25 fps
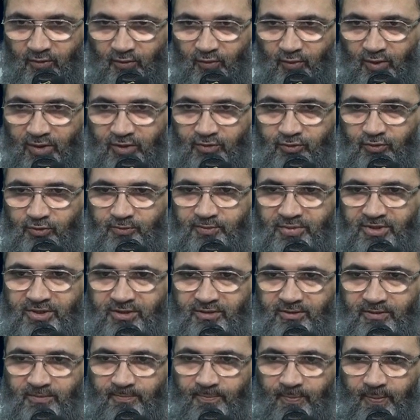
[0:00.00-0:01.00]

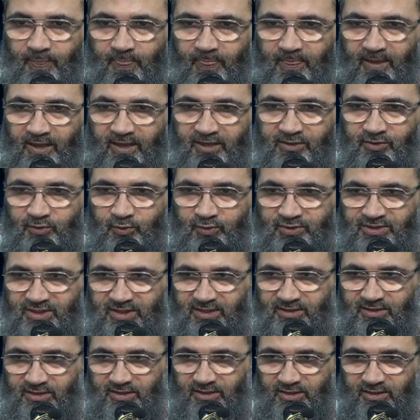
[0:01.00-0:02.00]
ويمكن أن
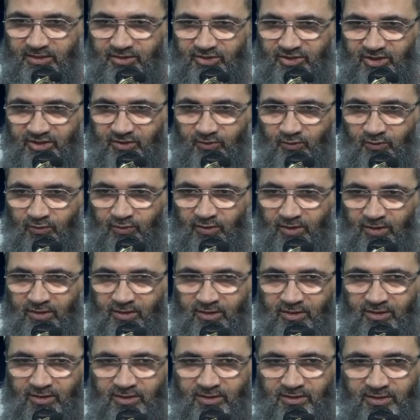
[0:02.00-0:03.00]
يزاد شيء
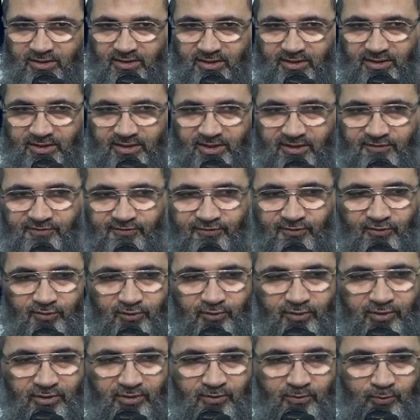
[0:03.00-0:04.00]
آخر
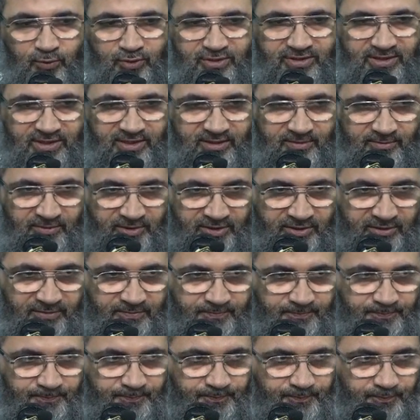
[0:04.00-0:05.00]
نفع
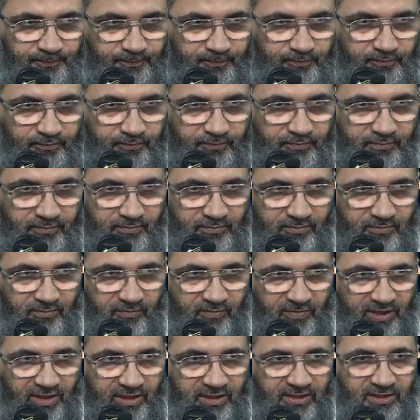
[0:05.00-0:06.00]
المسلمين
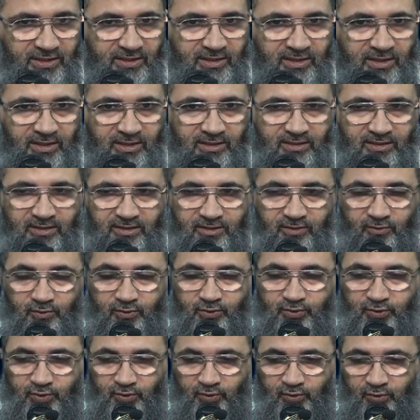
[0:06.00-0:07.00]
إذا
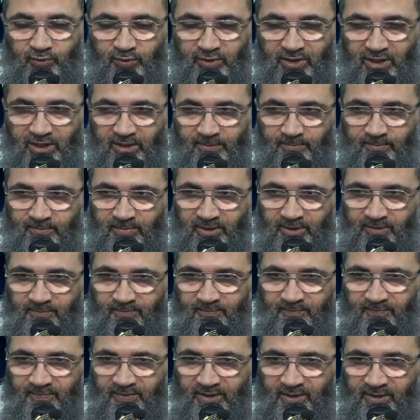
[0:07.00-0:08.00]
هذه أصول عامة
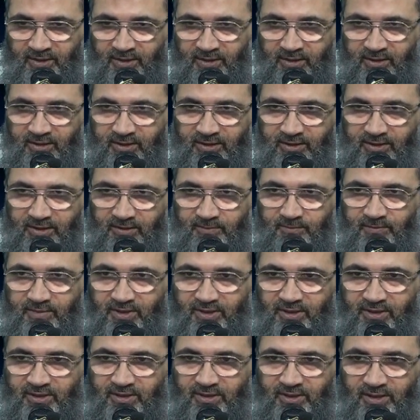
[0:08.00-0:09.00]

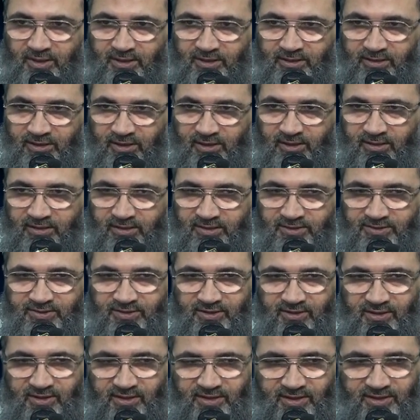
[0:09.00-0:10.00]
ينبغي أن
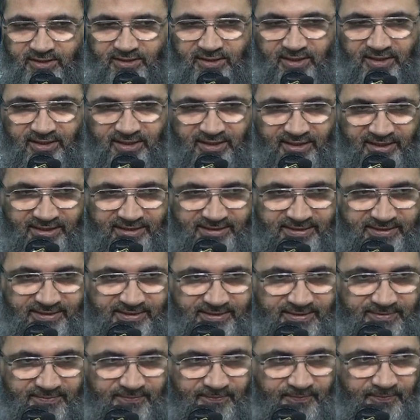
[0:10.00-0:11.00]
يحرص عليها
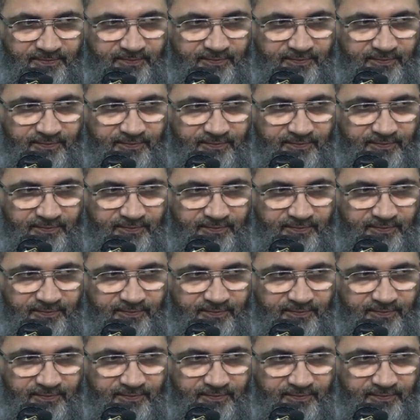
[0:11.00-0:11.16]
الناس